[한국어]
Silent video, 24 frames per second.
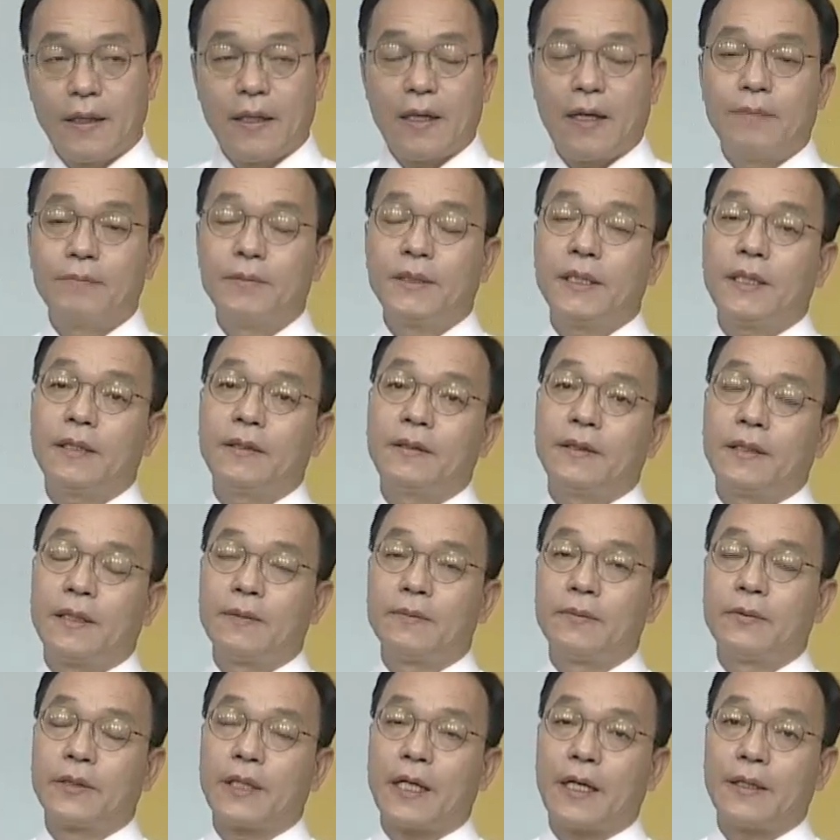암시하는
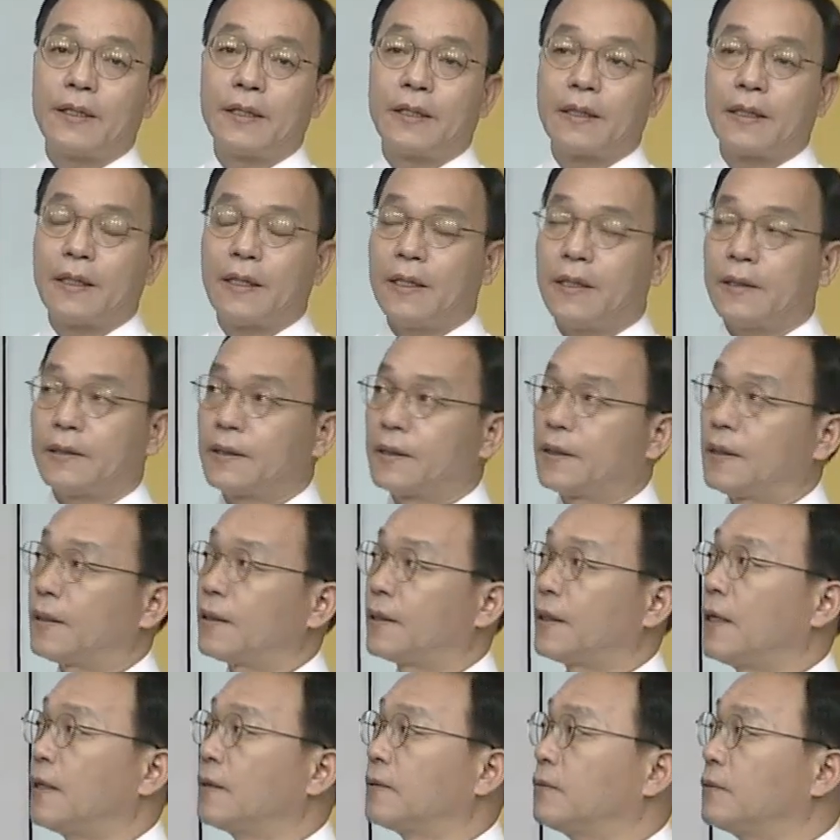대목이 아닐까 생각을
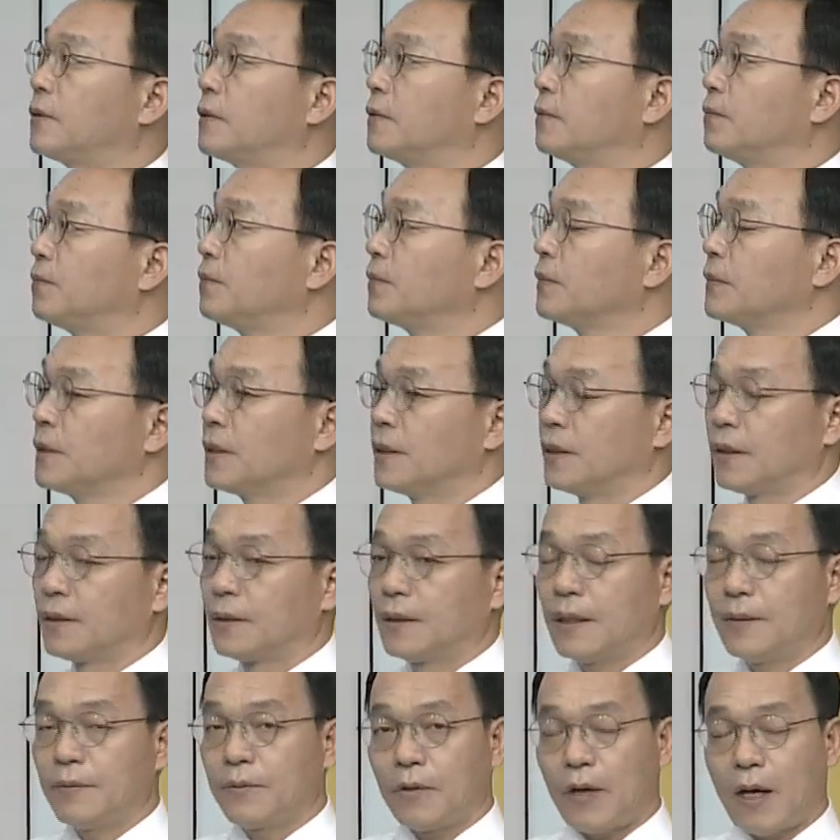하고요. 예,
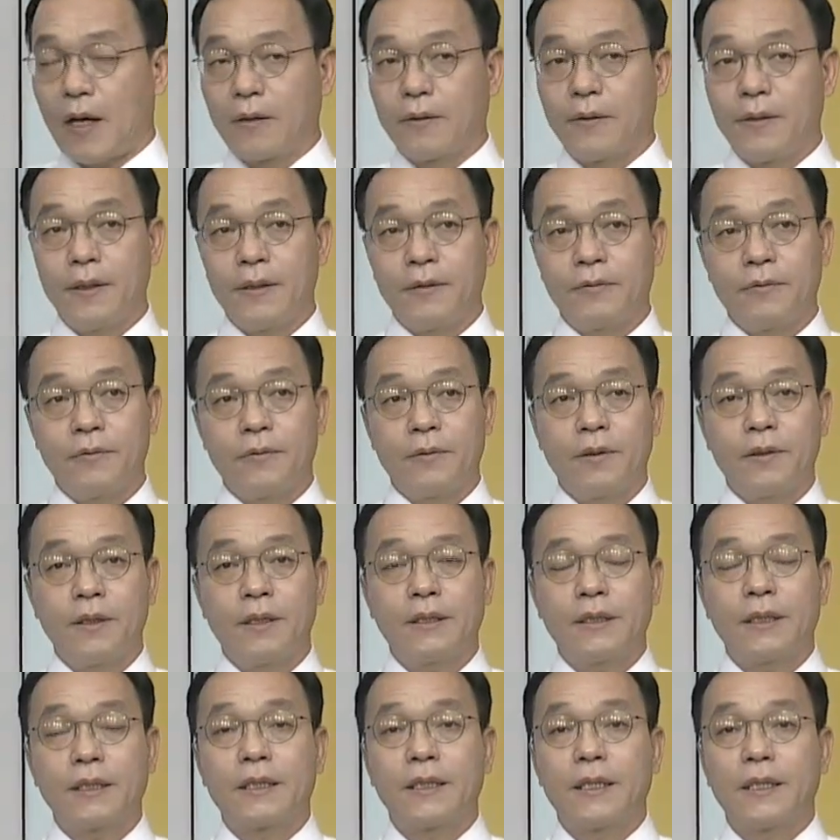그다음에 과거에도
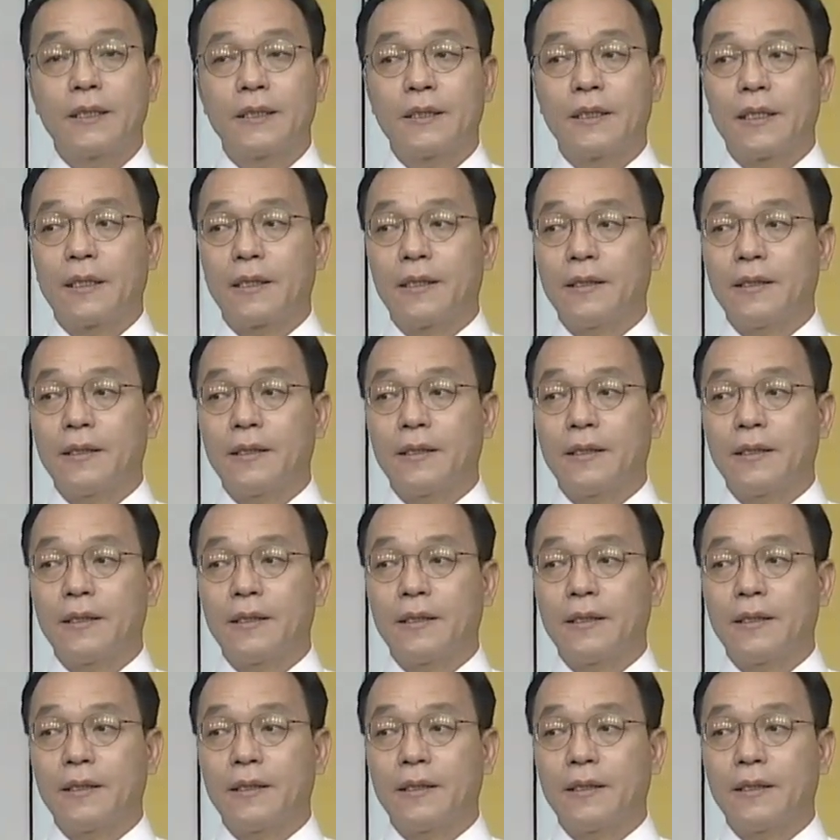현대차, 기아차가